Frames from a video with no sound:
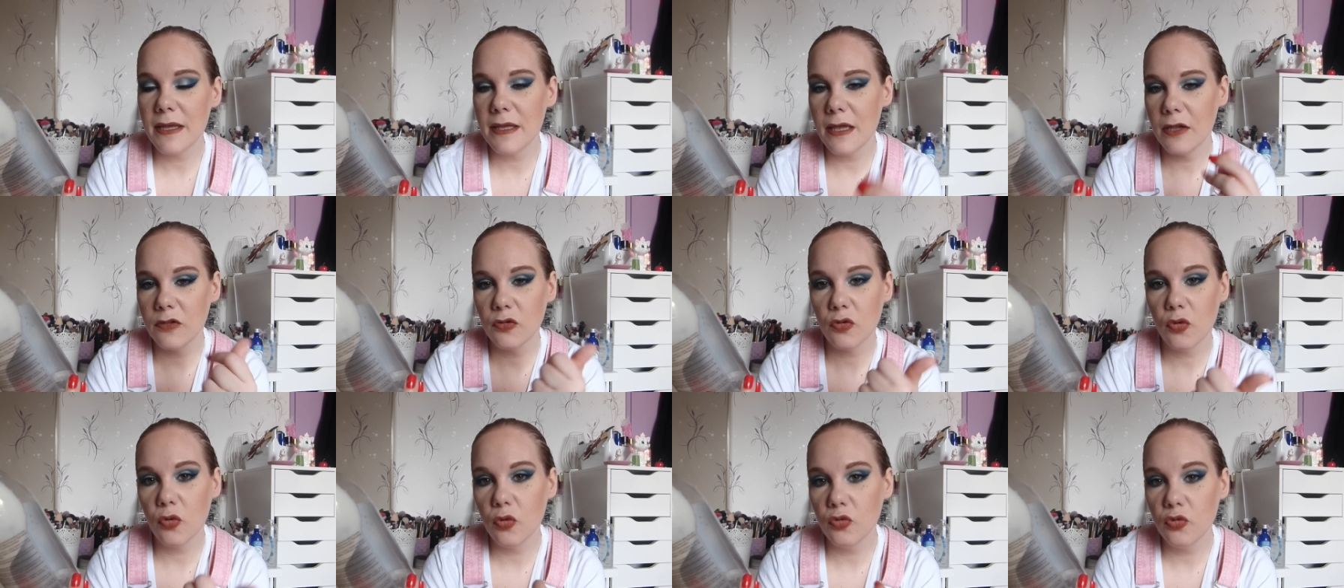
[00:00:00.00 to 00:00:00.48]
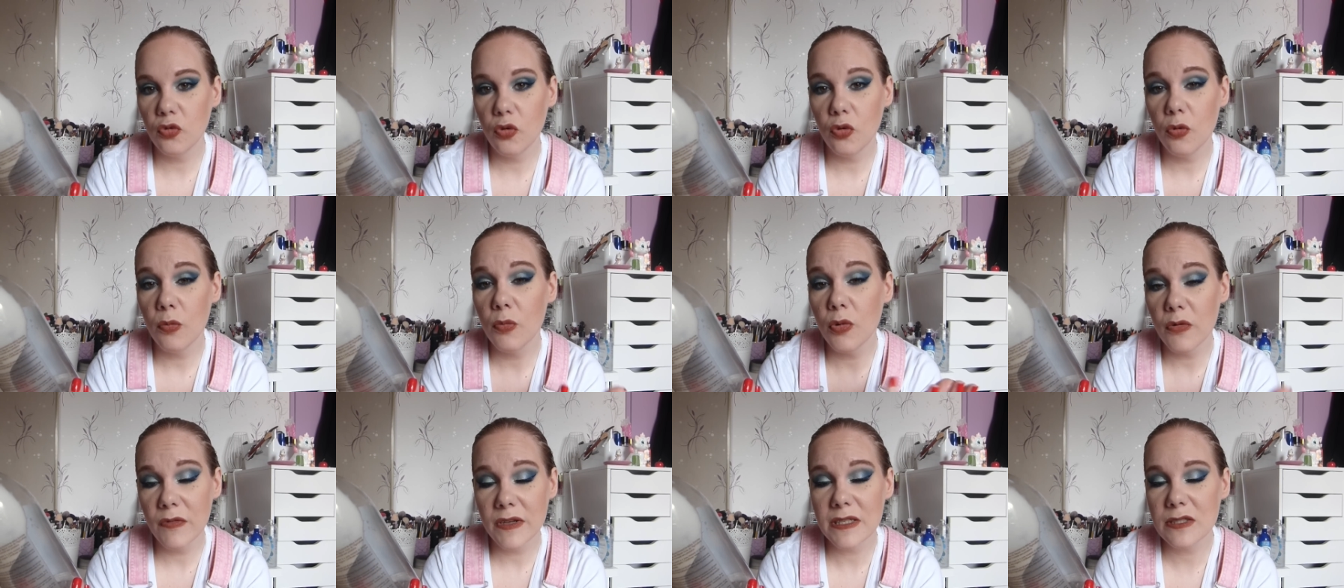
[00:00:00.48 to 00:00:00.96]
il y a trop de
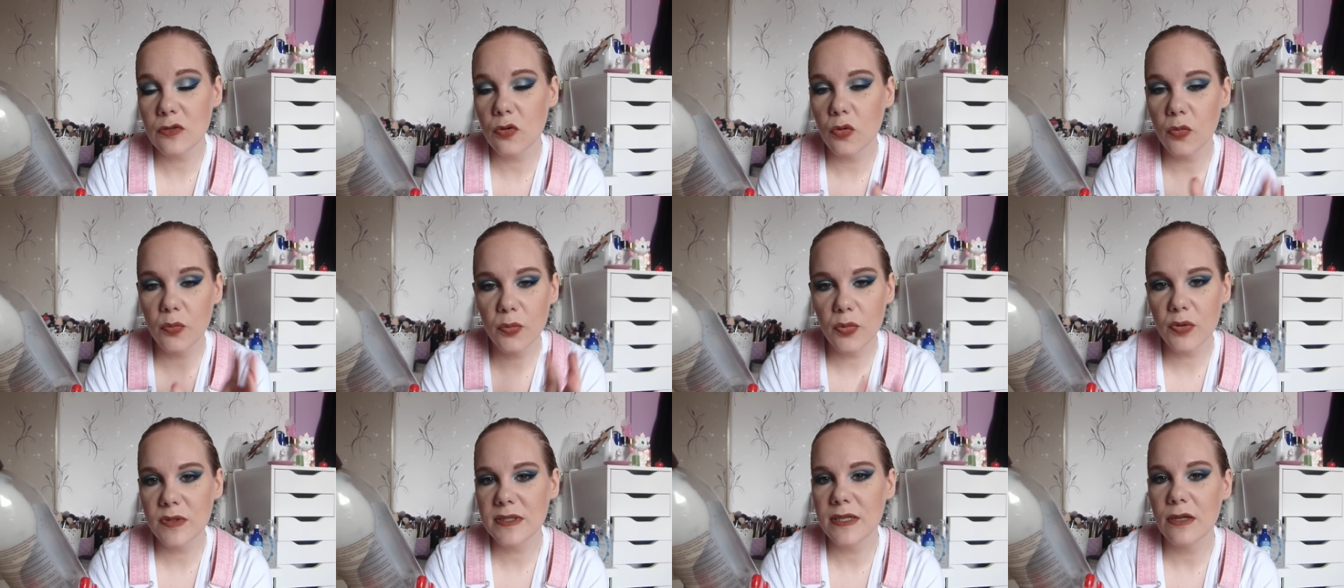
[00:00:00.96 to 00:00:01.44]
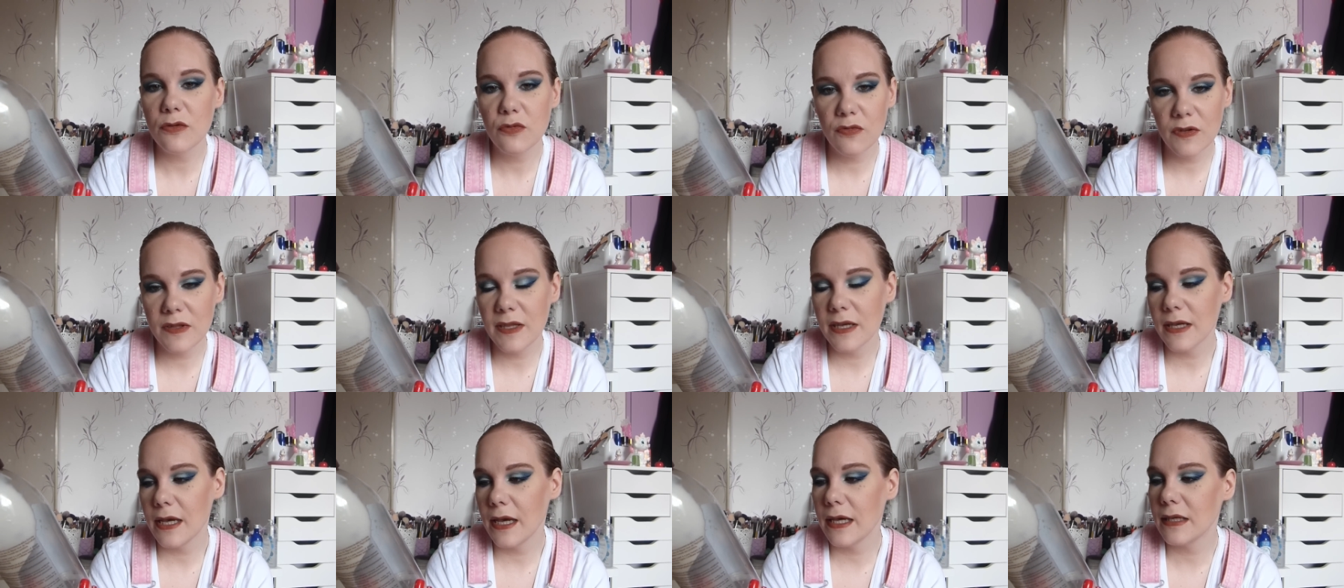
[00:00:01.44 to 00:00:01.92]
mauvaises compos, ça lui
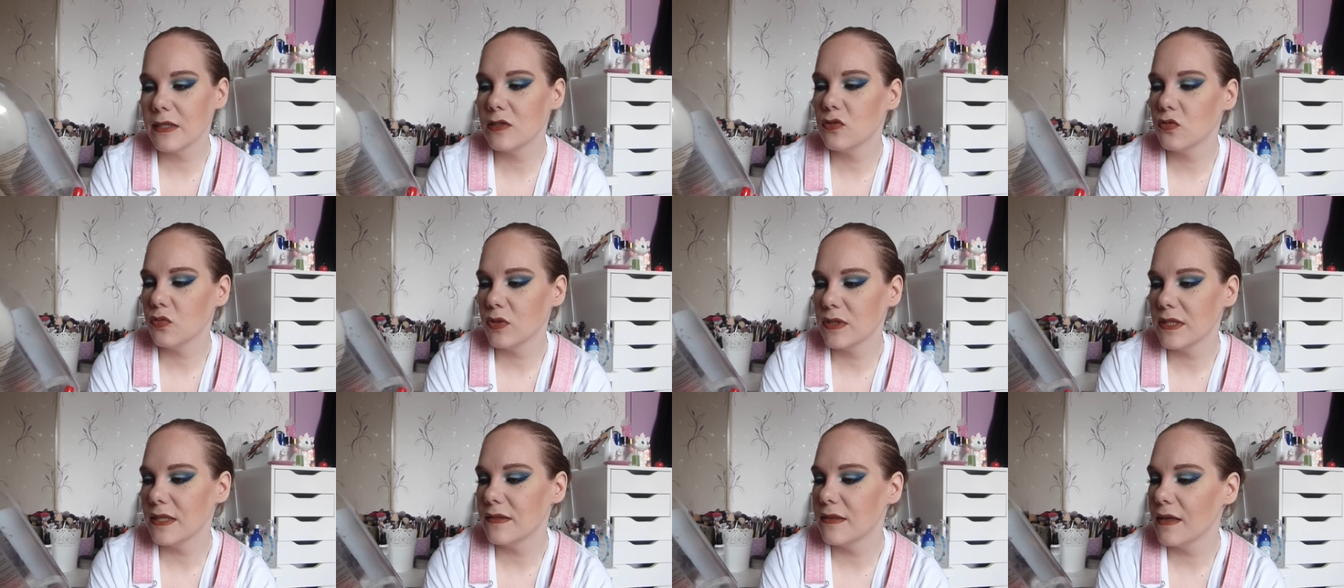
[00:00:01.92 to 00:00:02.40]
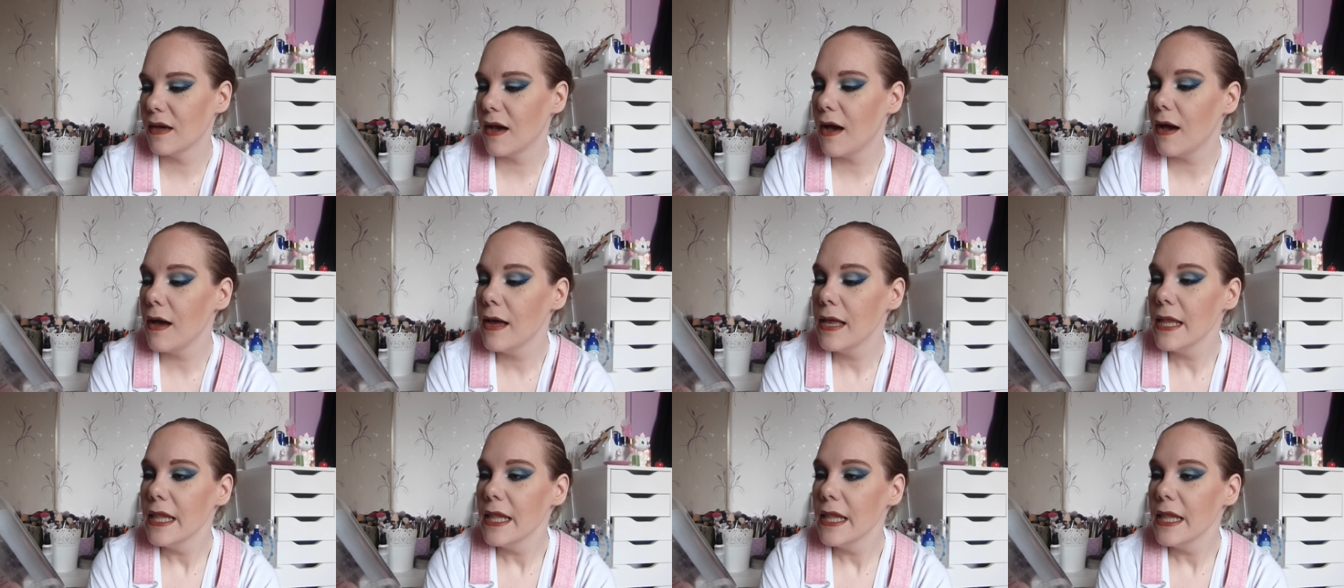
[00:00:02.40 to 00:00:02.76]
fait des réactions, etc.